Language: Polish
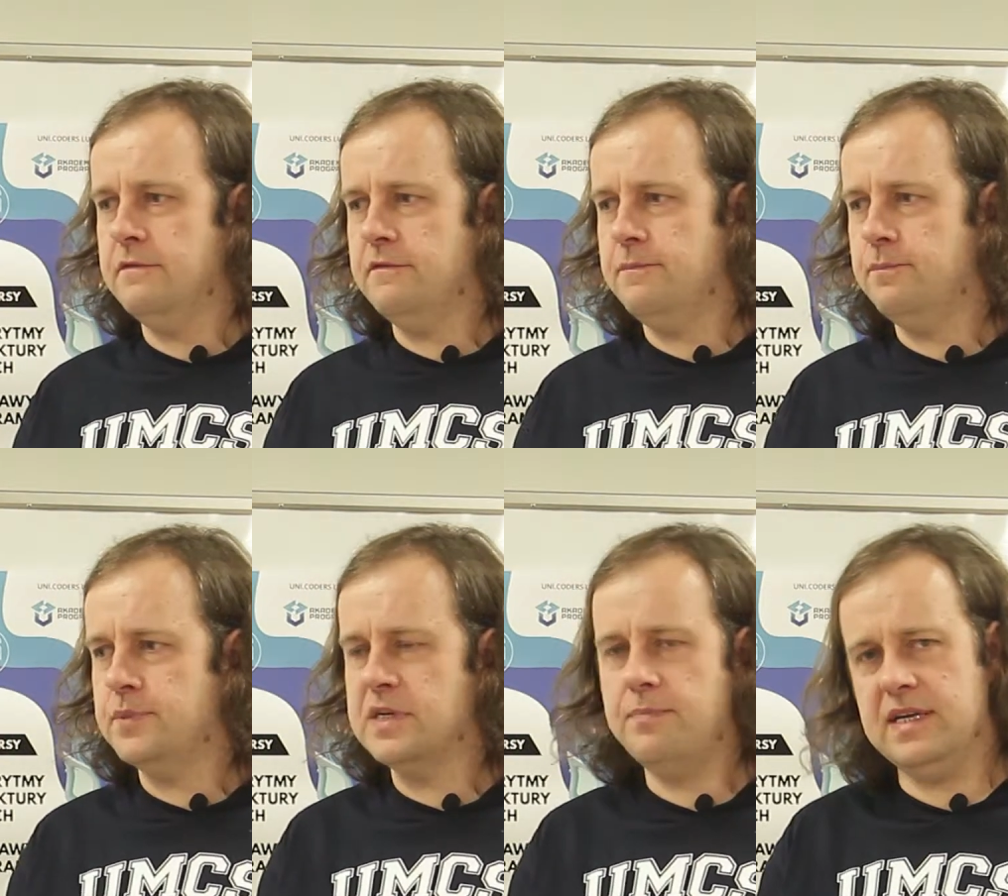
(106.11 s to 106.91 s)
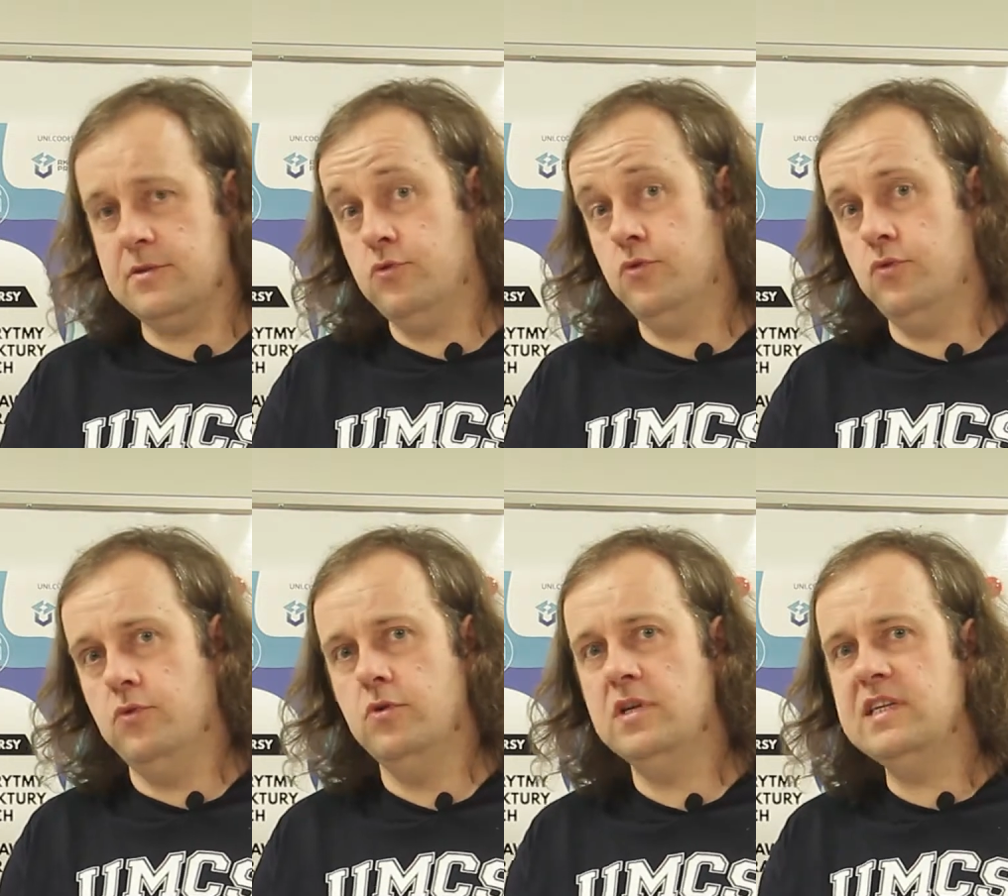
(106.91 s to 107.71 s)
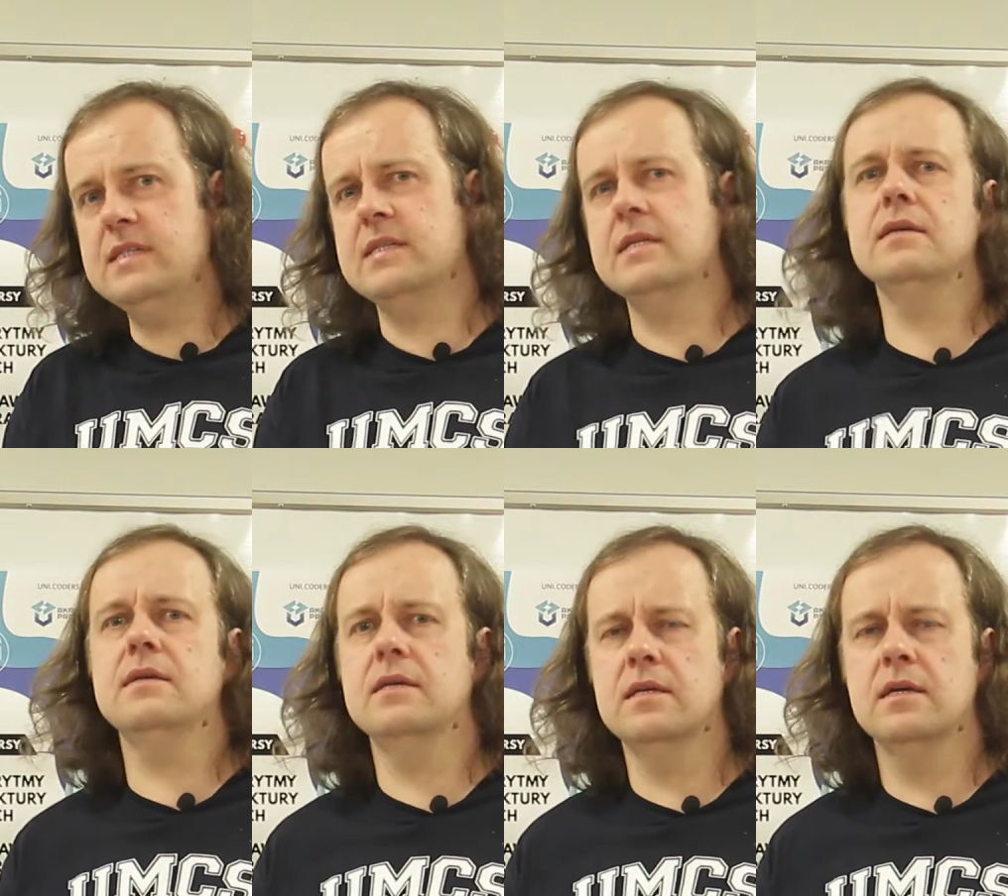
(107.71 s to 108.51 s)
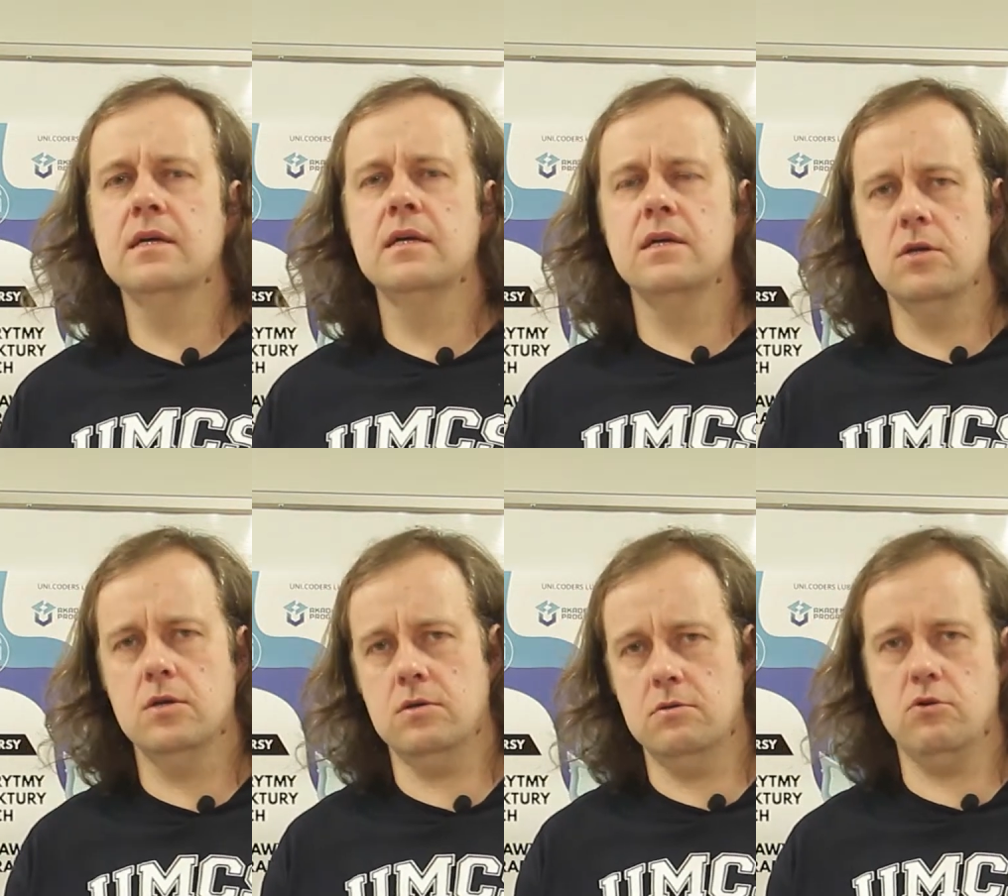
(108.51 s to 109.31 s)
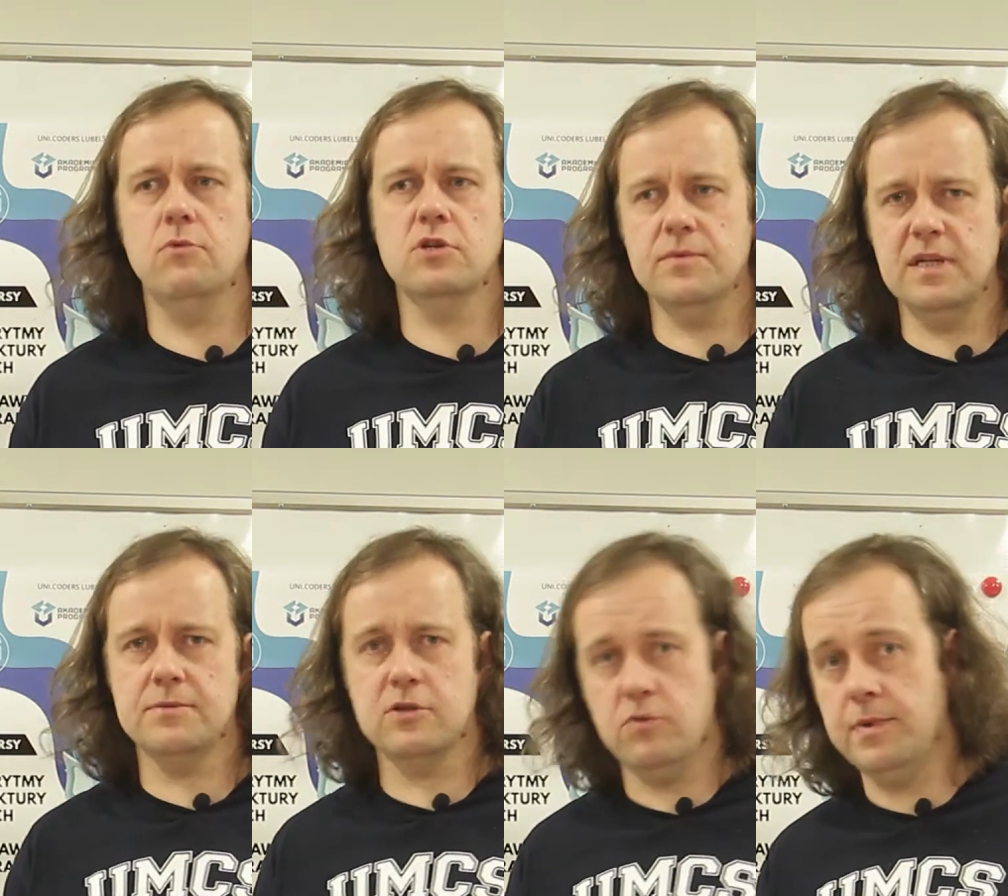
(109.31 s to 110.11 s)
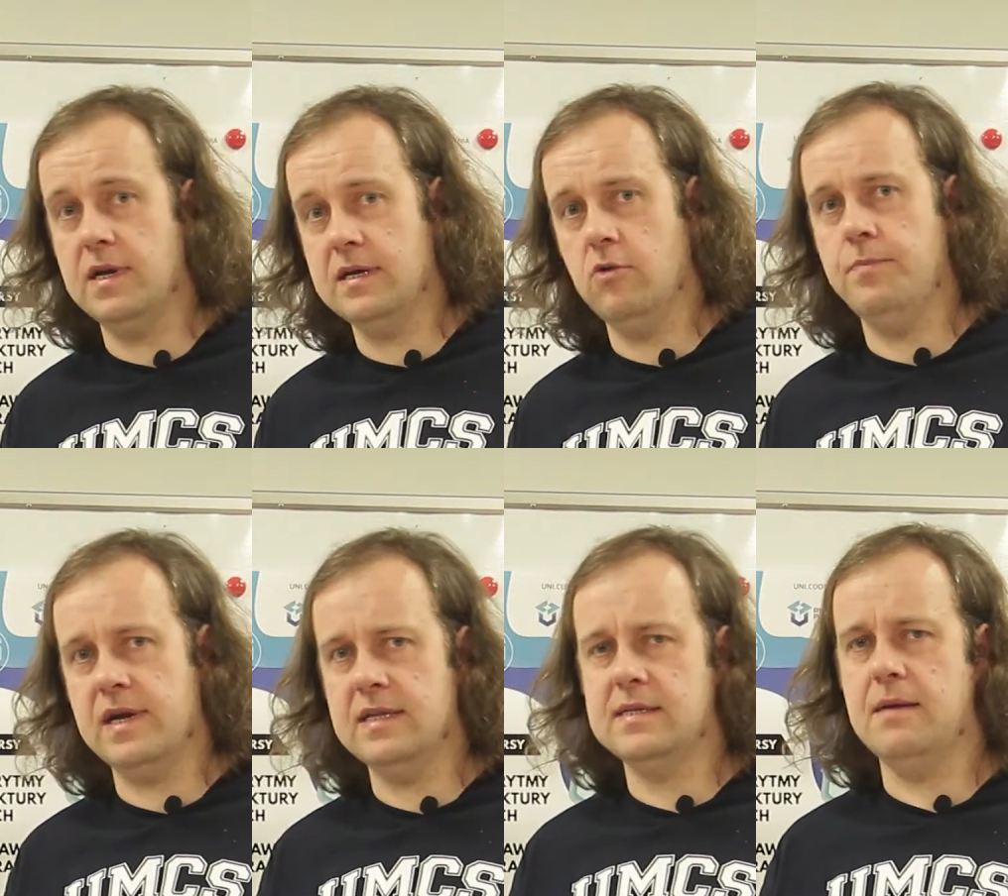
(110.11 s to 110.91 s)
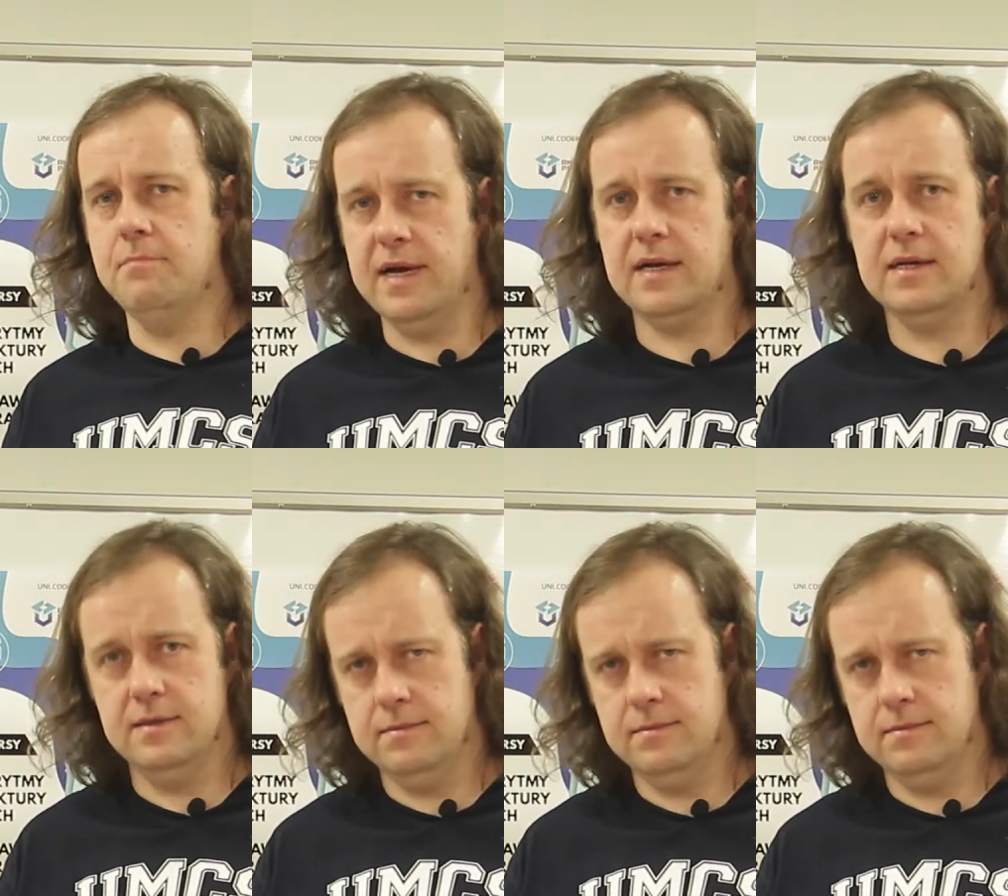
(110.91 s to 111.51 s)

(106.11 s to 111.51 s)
W przypadku listy to może być na przykład opera operacja back.